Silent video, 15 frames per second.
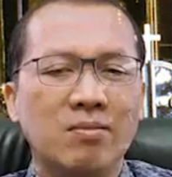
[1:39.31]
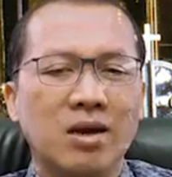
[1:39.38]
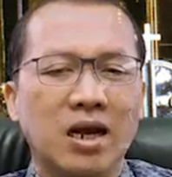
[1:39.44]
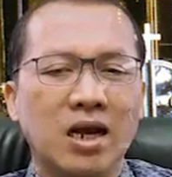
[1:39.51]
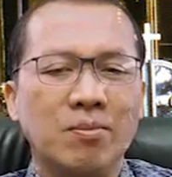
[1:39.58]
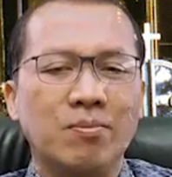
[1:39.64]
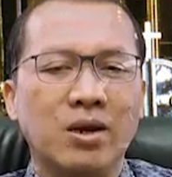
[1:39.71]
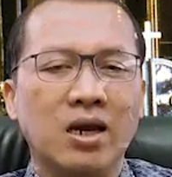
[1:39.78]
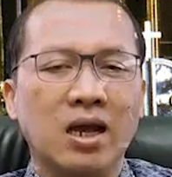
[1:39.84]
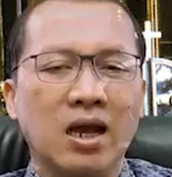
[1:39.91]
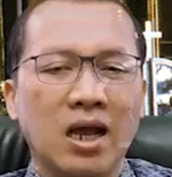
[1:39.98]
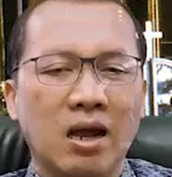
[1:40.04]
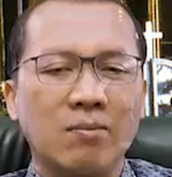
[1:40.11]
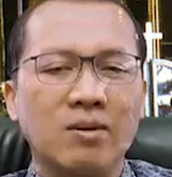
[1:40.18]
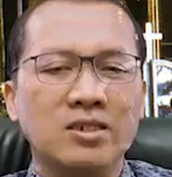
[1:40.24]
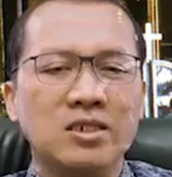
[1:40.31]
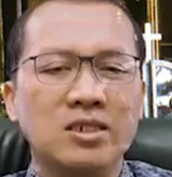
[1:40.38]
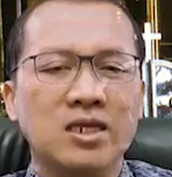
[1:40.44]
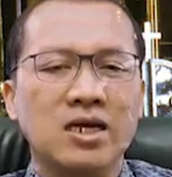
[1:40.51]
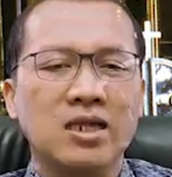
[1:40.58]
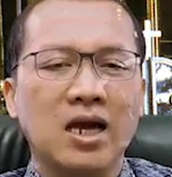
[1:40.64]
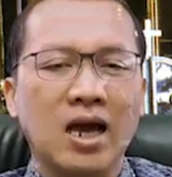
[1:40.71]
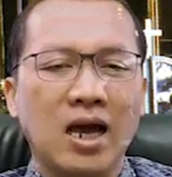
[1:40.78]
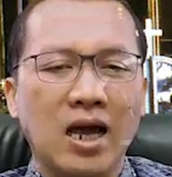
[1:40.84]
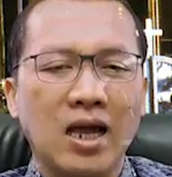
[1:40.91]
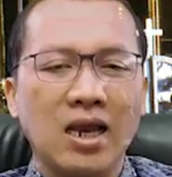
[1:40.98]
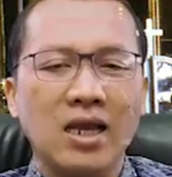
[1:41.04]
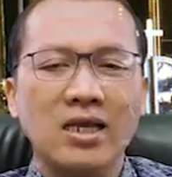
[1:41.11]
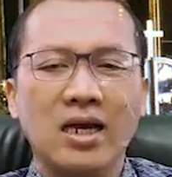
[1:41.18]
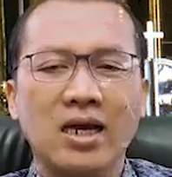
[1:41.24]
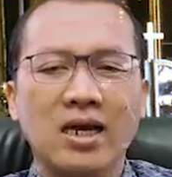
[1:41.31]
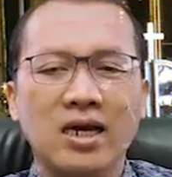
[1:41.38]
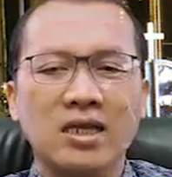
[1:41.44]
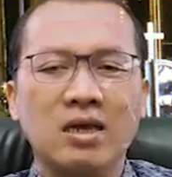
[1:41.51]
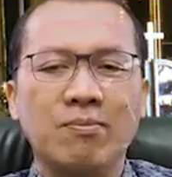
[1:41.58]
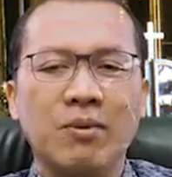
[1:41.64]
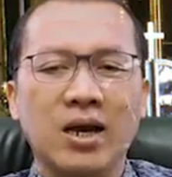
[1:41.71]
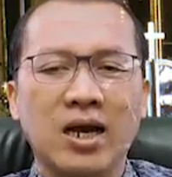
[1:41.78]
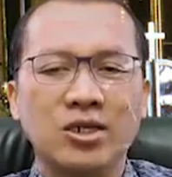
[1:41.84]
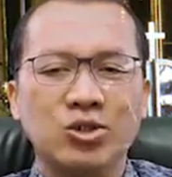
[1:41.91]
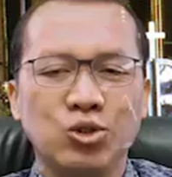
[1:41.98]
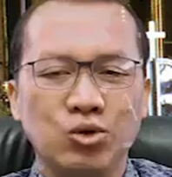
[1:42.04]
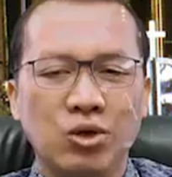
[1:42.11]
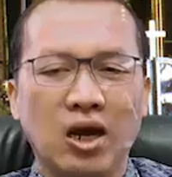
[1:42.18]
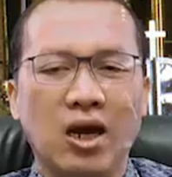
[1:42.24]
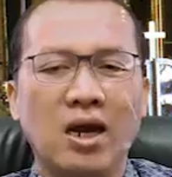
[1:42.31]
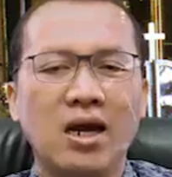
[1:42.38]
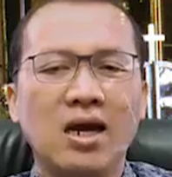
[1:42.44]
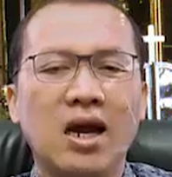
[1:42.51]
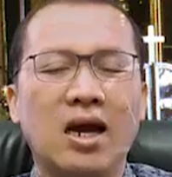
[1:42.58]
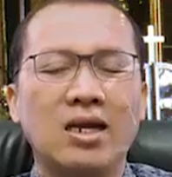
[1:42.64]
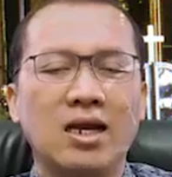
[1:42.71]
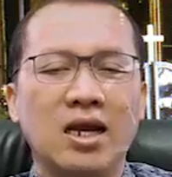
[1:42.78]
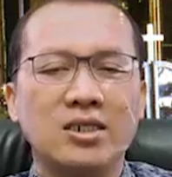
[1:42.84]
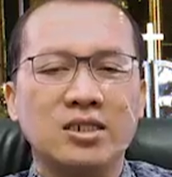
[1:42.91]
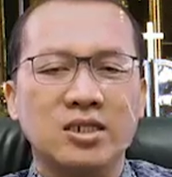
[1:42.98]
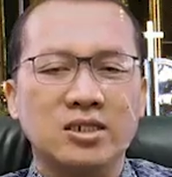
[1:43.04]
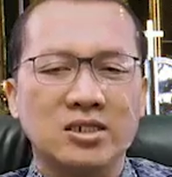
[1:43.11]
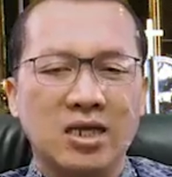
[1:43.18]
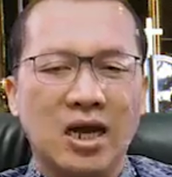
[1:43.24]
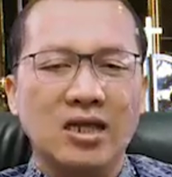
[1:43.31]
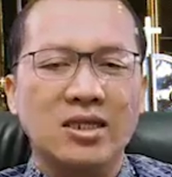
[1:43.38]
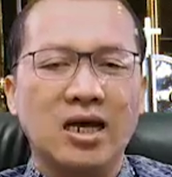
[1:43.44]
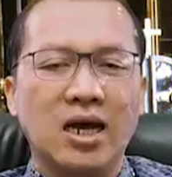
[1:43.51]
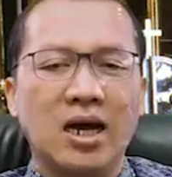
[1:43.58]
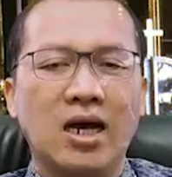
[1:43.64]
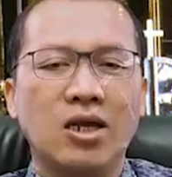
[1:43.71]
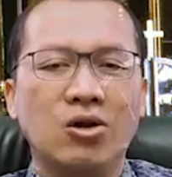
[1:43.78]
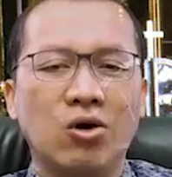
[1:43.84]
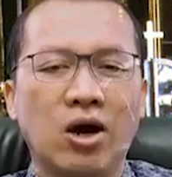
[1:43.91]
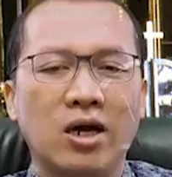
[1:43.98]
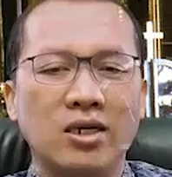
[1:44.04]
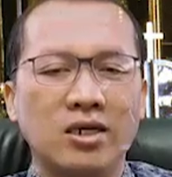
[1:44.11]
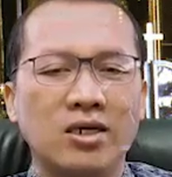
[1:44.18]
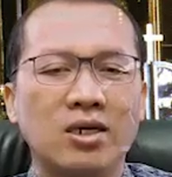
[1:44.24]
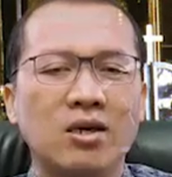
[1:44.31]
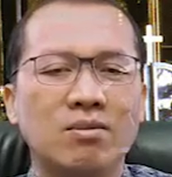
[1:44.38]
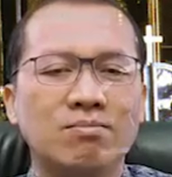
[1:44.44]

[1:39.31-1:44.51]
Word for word: maka perlengkapan senjata Allah yang kita pakai juga adalah senjata rohani,